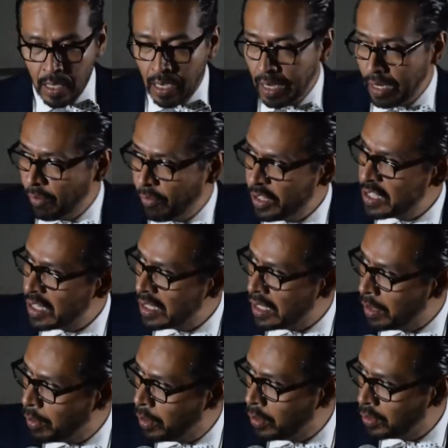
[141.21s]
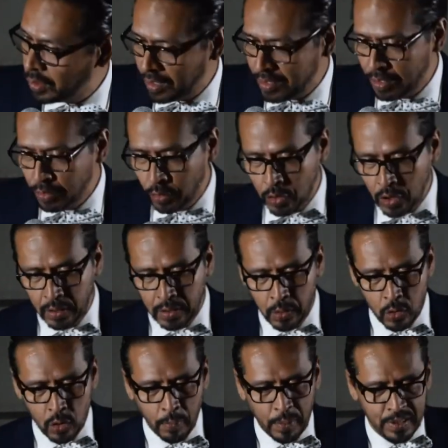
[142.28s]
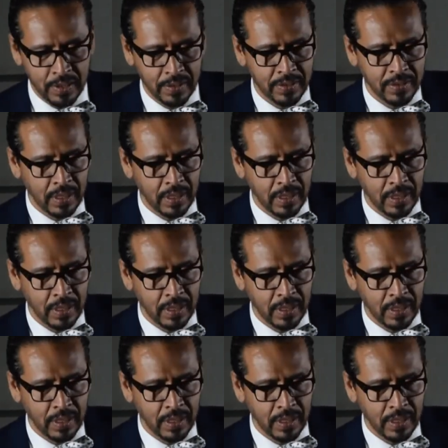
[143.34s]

A la fecha llevo 388 pacientes